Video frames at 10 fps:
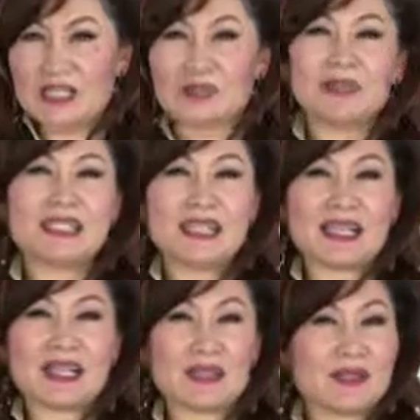祝贺
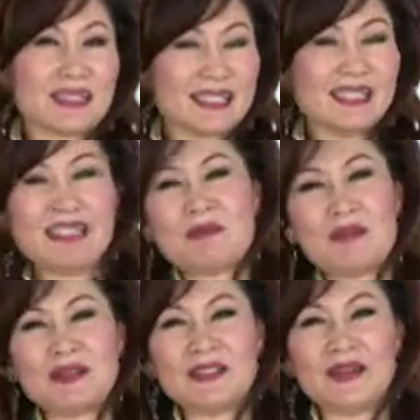做生意的
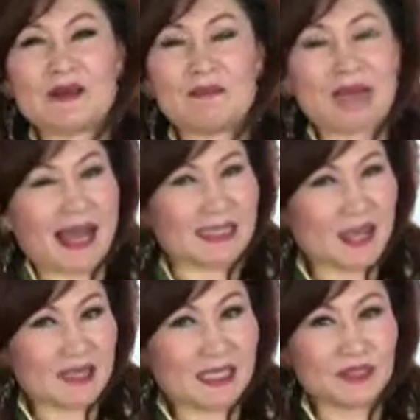朋友马
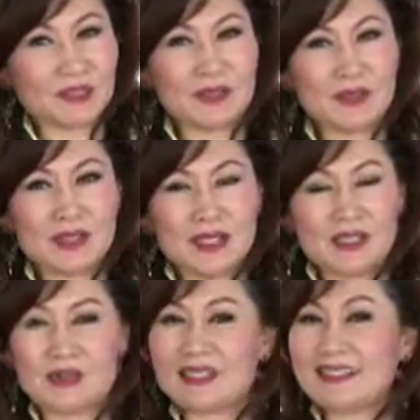到成功，
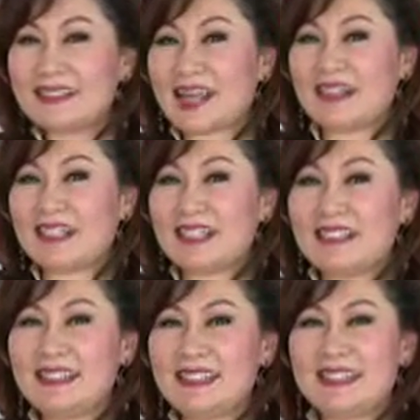学生的考试成
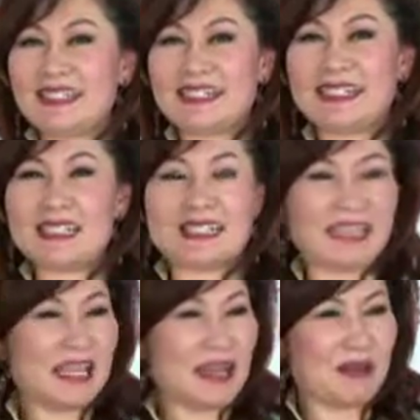绩是
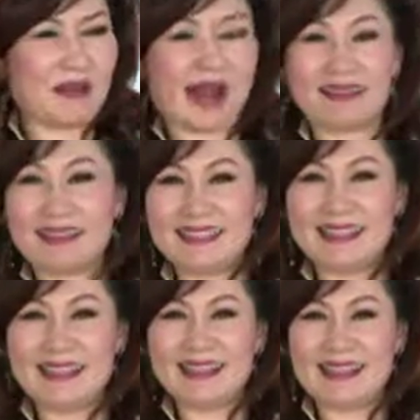一马当
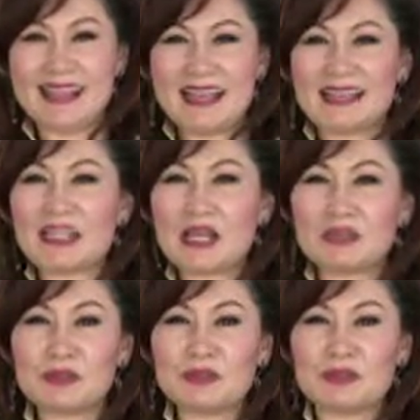先。更要
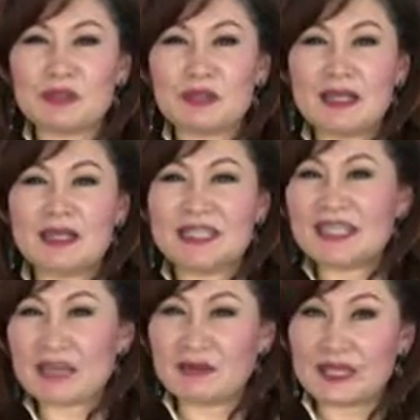祝福我们天
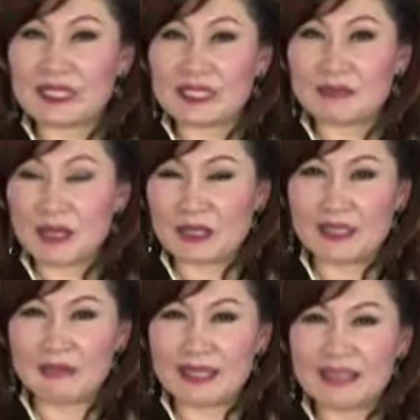下卫视的朋
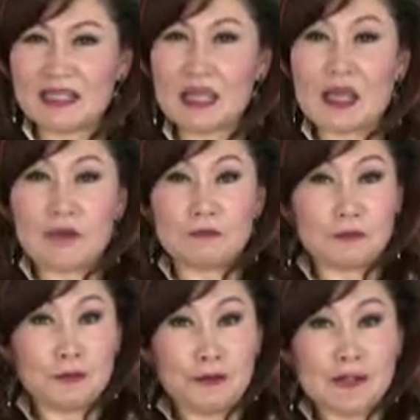友们，
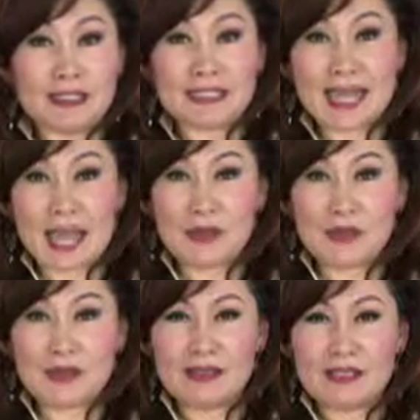福运财
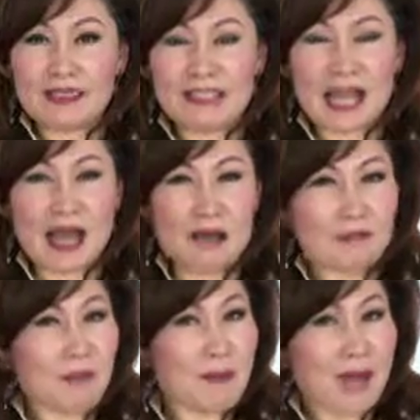运像
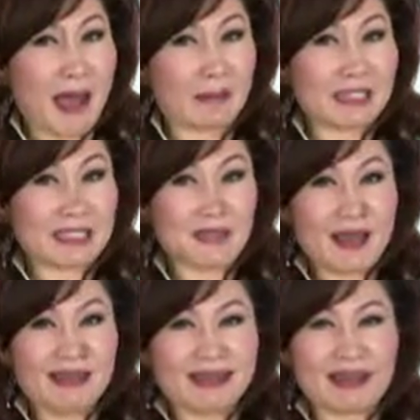万马奔驰
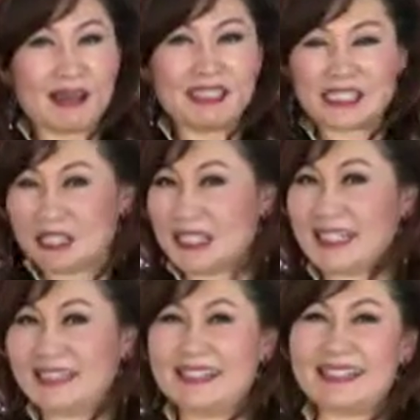般的驰
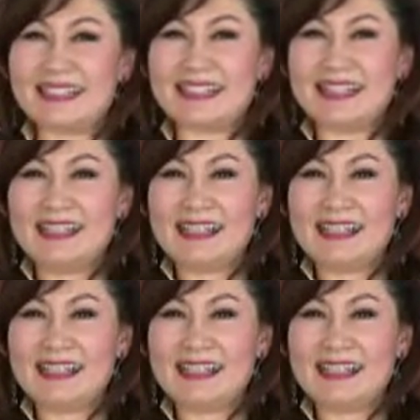骋而至，